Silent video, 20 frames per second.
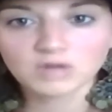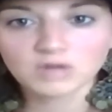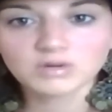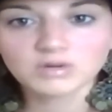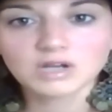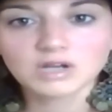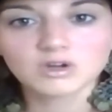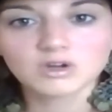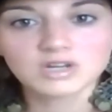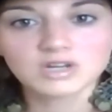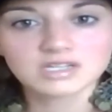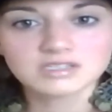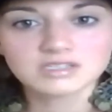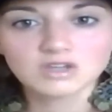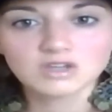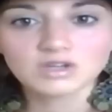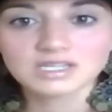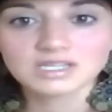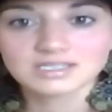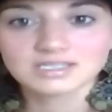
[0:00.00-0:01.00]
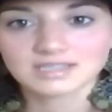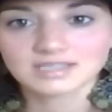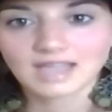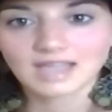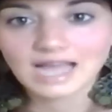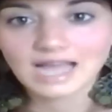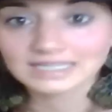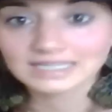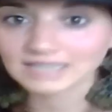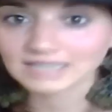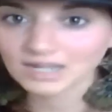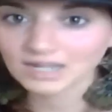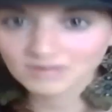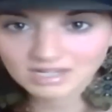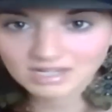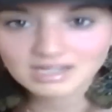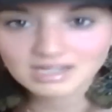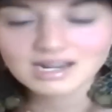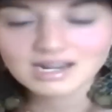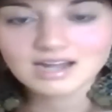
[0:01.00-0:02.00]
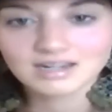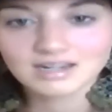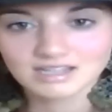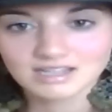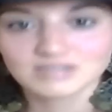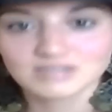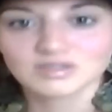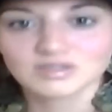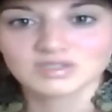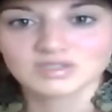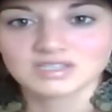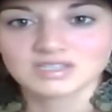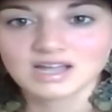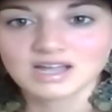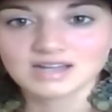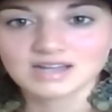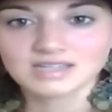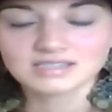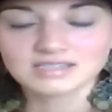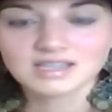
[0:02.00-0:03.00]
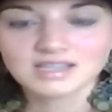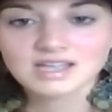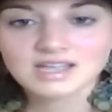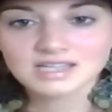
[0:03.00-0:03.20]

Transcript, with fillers: Es una conexión que a través de las redes sociales